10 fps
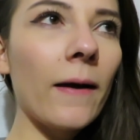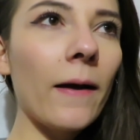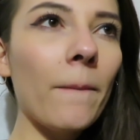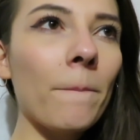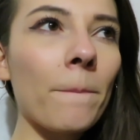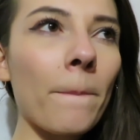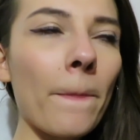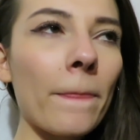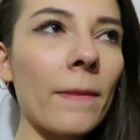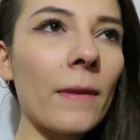
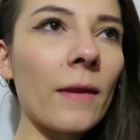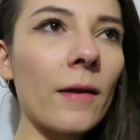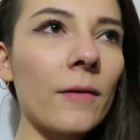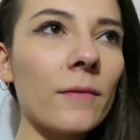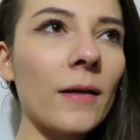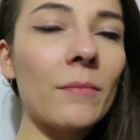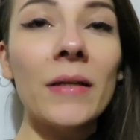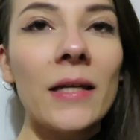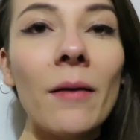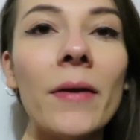ähm, an
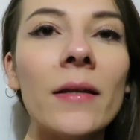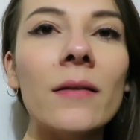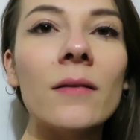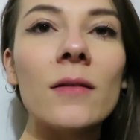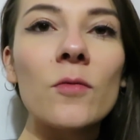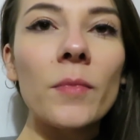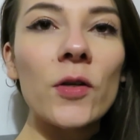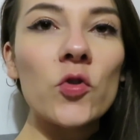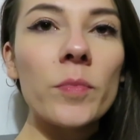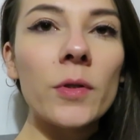Medikamenten zum
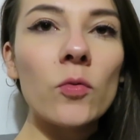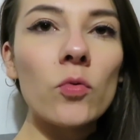Beispiel.